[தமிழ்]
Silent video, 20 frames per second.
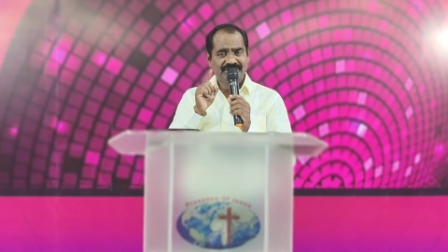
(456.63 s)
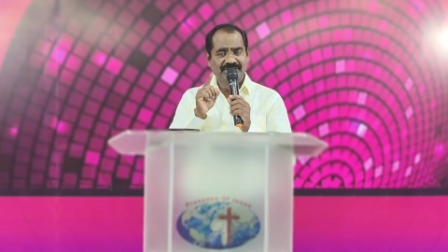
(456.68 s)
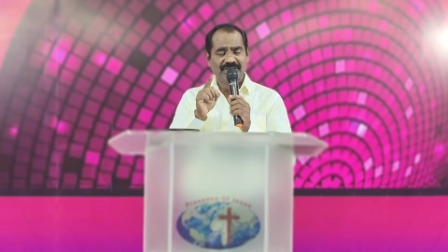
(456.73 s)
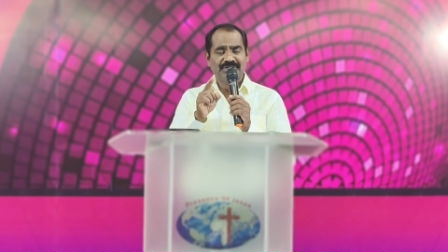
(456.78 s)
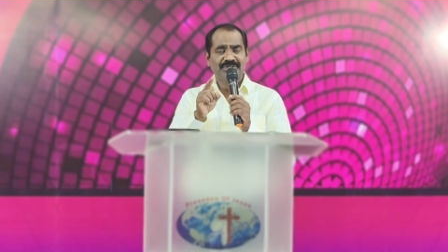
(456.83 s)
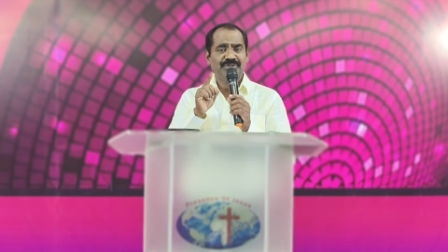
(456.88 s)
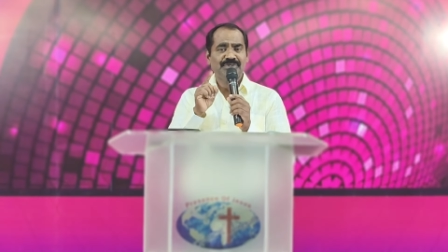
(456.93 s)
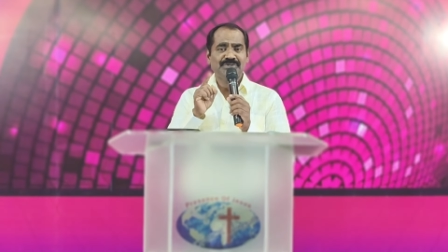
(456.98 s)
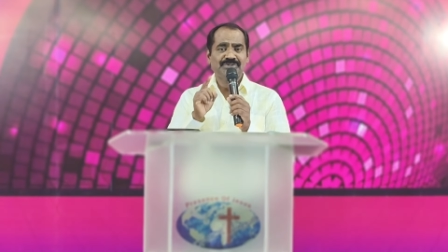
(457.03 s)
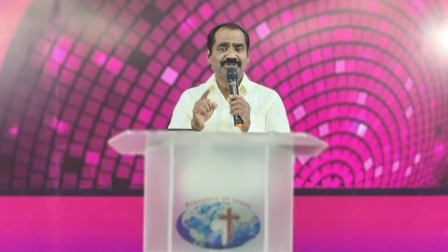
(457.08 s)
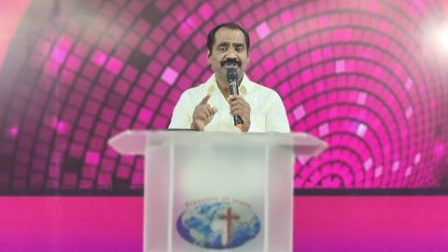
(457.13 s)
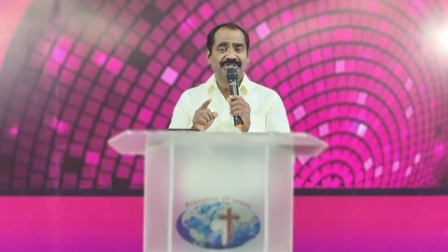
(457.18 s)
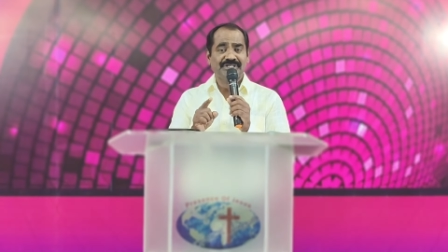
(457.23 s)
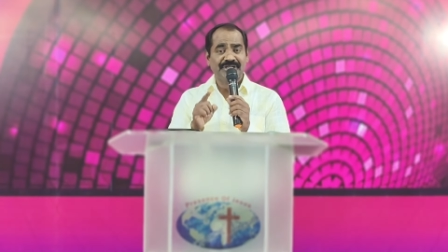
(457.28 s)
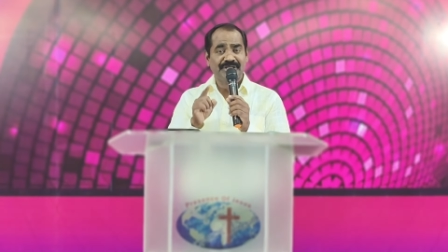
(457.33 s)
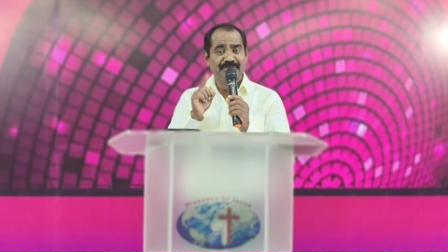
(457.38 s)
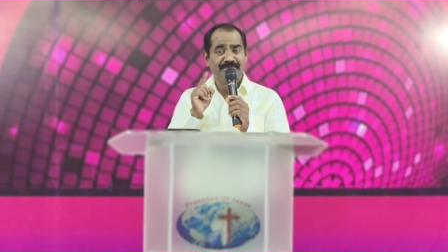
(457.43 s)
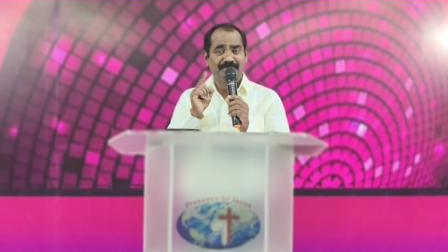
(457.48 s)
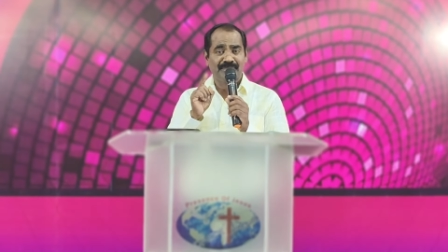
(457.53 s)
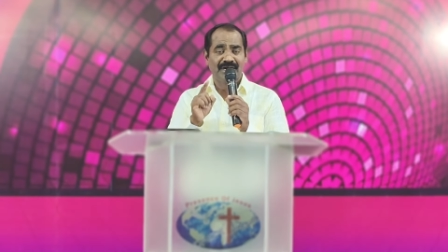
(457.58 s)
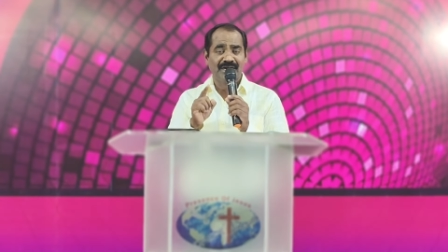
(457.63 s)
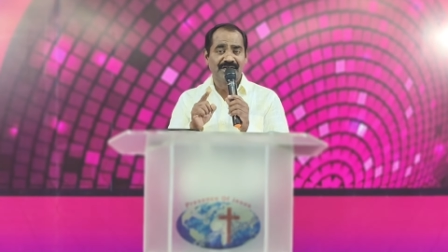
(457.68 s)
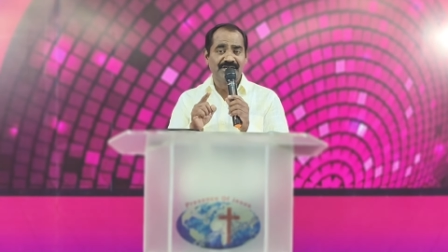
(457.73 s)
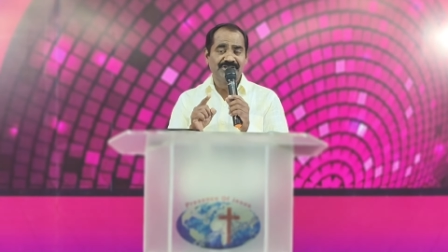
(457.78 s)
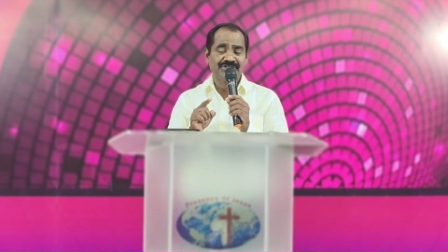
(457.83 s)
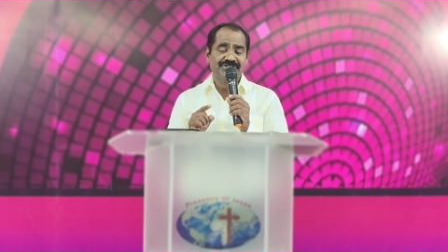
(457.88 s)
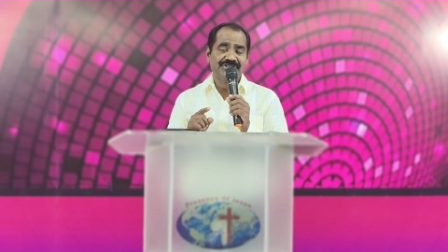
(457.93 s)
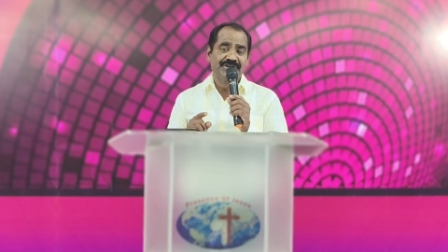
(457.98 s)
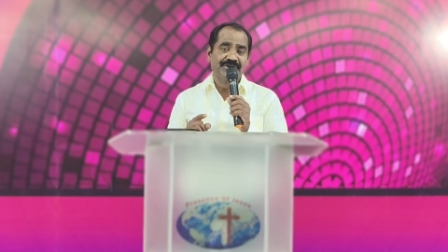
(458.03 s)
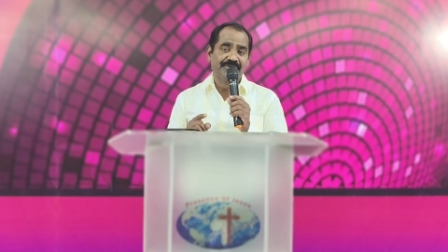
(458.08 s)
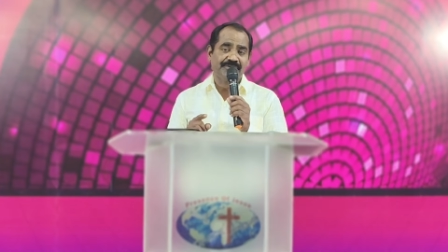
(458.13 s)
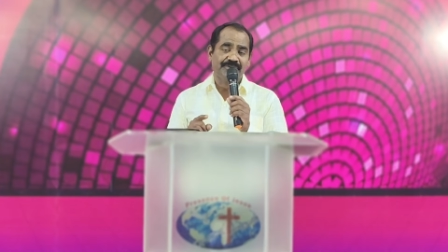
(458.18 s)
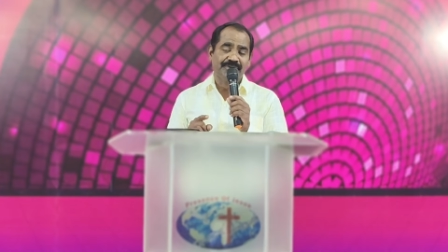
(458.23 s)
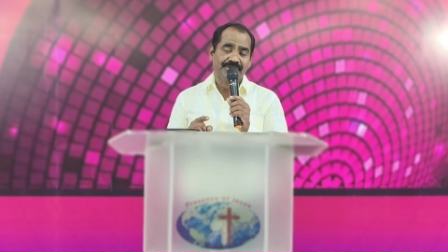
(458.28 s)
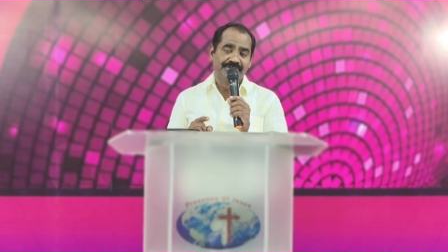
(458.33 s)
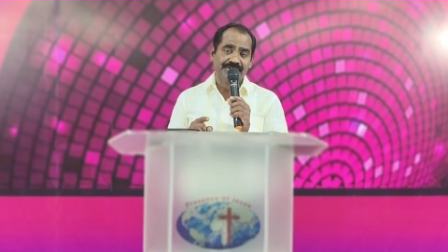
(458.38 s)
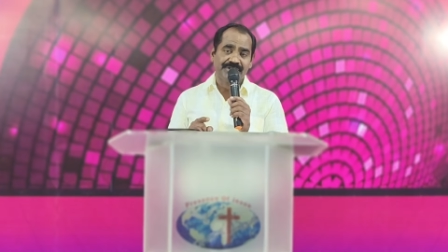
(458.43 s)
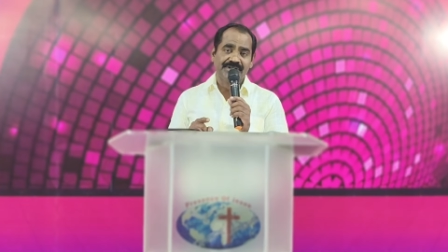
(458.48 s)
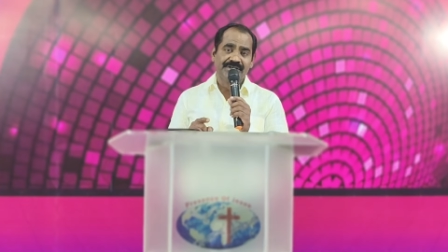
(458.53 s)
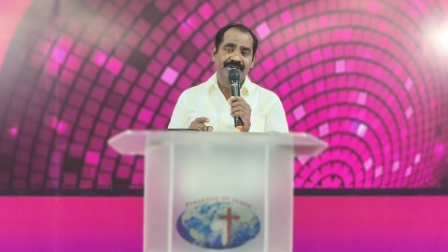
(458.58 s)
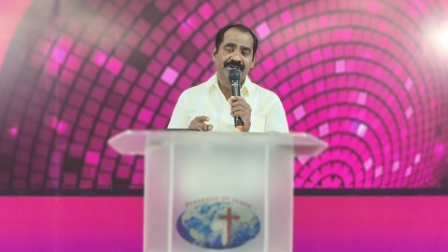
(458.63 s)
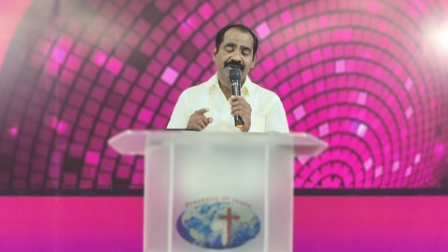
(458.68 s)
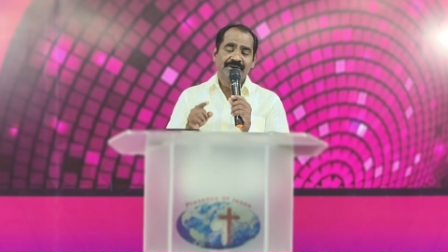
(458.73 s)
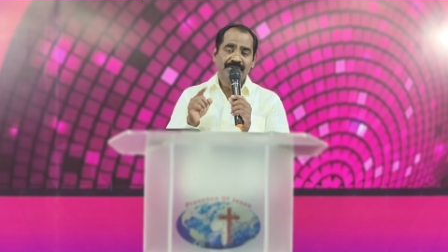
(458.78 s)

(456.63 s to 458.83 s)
சந்தோஷத்தையும் மகிழ்ச்சியும் கொடுத்து